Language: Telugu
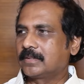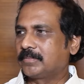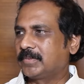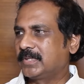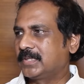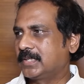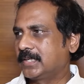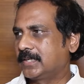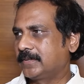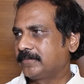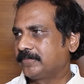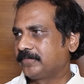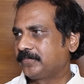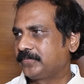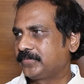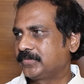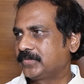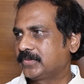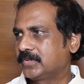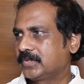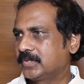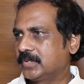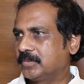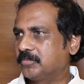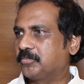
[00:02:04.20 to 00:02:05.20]
అంతమందిని
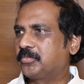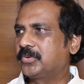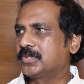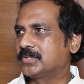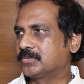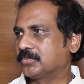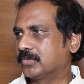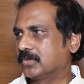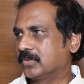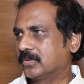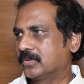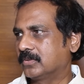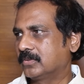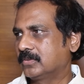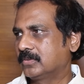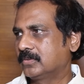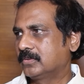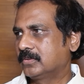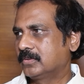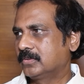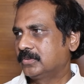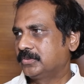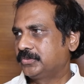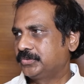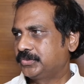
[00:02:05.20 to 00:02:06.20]
ఇంపాసిబుల్
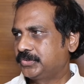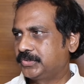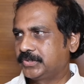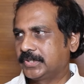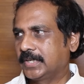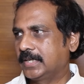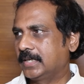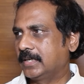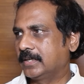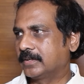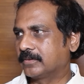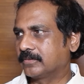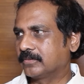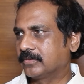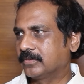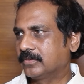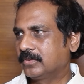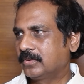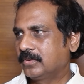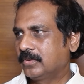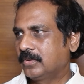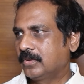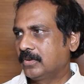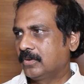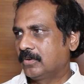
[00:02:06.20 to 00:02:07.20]
చేయలేరు
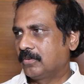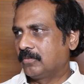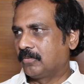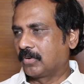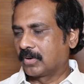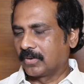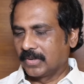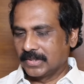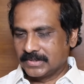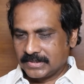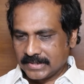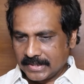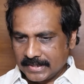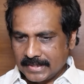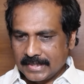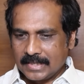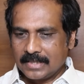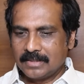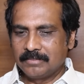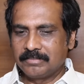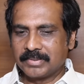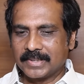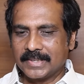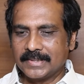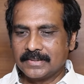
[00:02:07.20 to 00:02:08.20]
ఒకళ్ళు
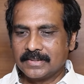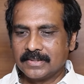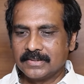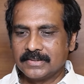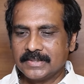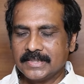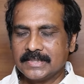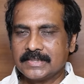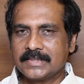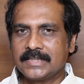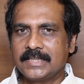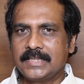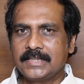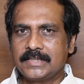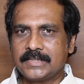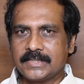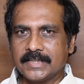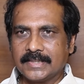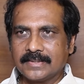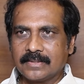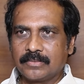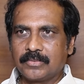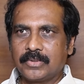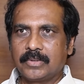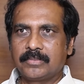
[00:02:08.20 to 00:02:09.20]
చేయాలని ప్రయత్నం చేస్తే
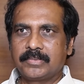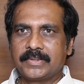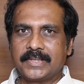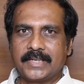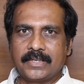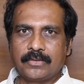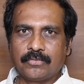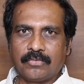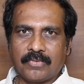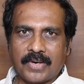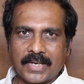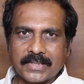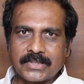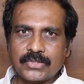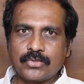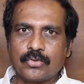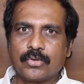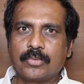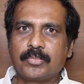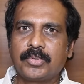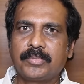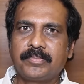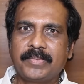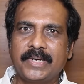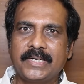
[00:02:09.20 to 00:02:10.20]
చంద్రబాబు నాయుడు వాస్తవ
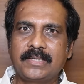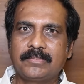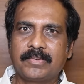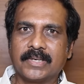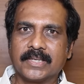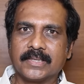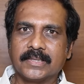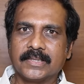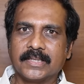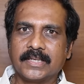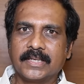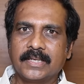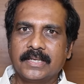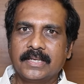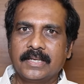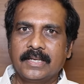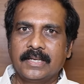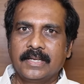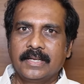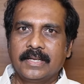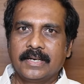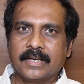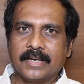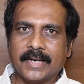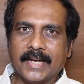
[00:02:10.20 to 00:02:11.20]
రూపం బయటపడద్ది
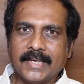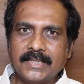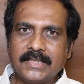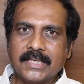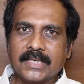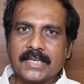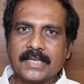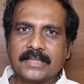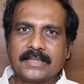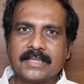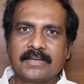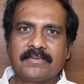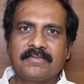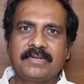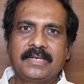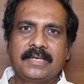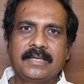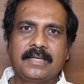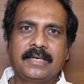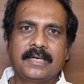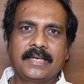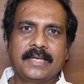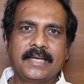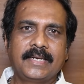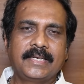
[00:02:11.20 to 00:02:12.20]
నైతికత
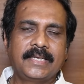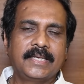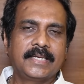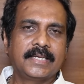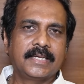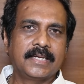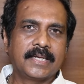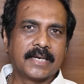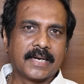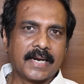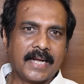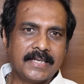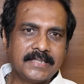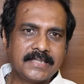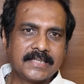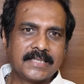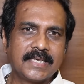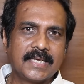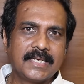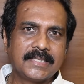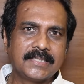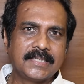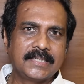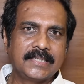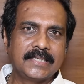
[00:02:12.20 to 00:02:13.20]
లేని
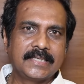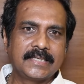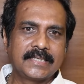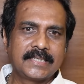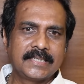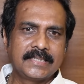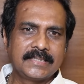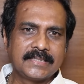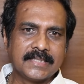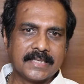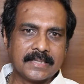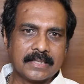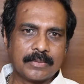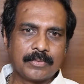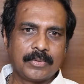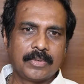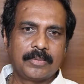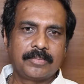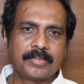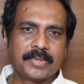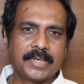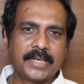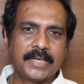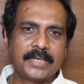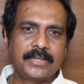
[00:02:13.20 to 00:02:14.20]
రాజకీయాలు చేయడానికి
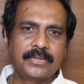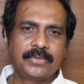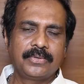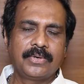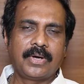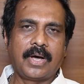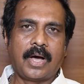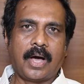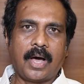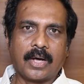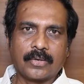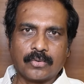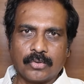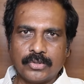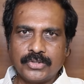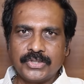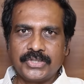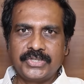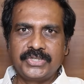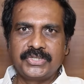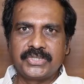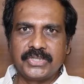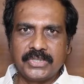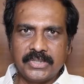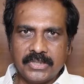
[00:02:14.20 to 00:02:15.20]
చంద్రబాబు నాయుడు ఆ రోజు
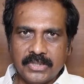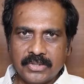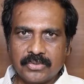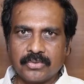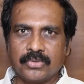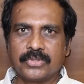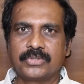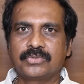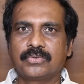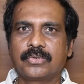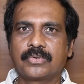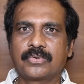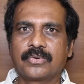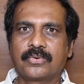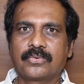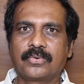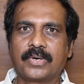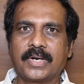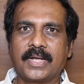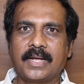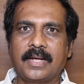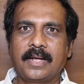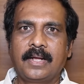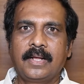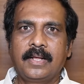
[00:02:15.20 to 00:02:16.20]
నుంచి ఈ రోజు వరకు
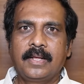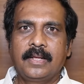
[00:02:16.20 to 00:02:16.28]
కూడా